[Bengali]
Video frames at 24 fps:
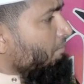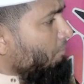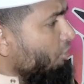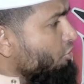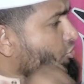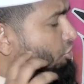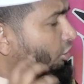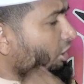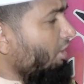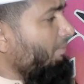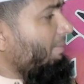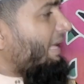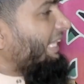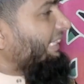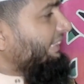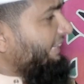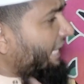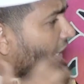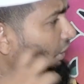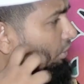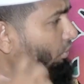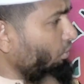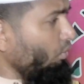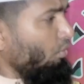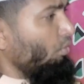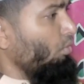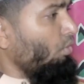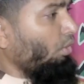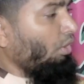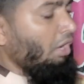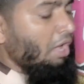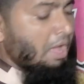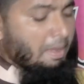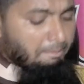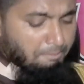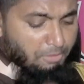মুসলমানদের রুহ
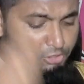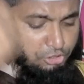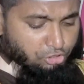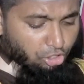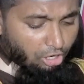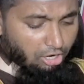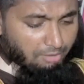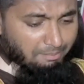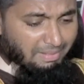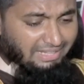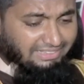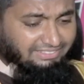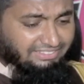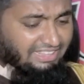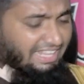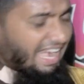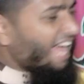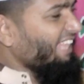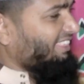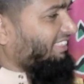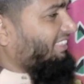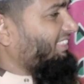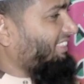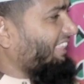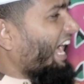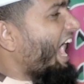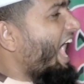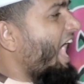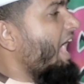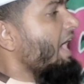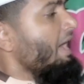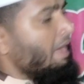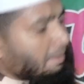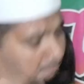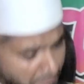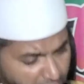মুসলমানদের আত্মা
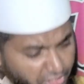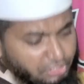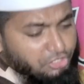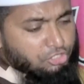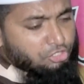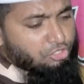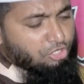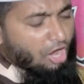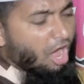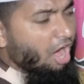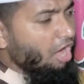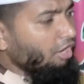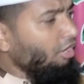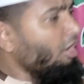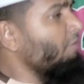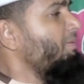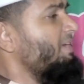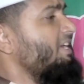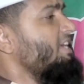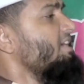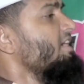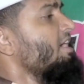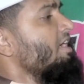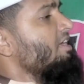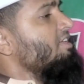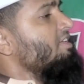বিশ্ব রবি